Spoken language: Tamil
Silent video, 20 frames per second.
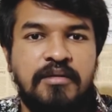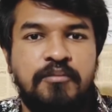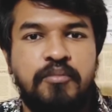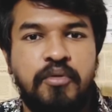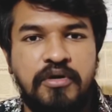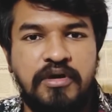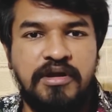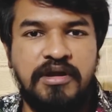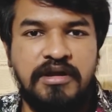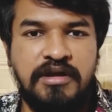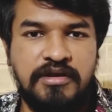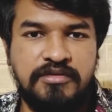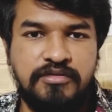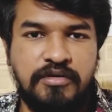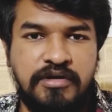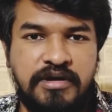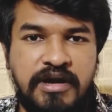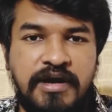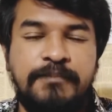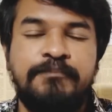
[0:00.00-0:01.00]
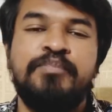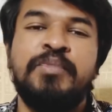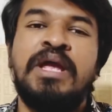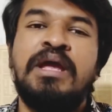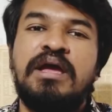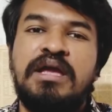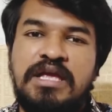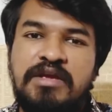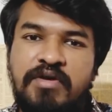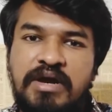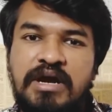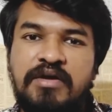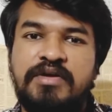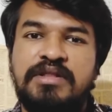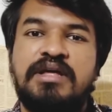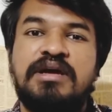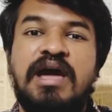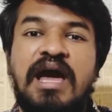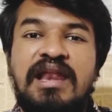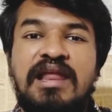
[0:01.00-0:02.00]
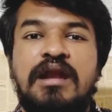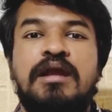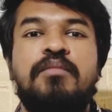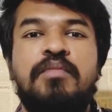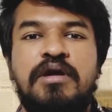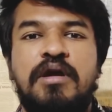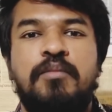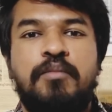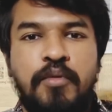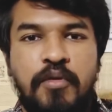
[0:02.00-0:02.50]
பொண்ணுக்கிட்ட சொல்கிறான் இவங்க வந்து கல்யாணம் பண்ண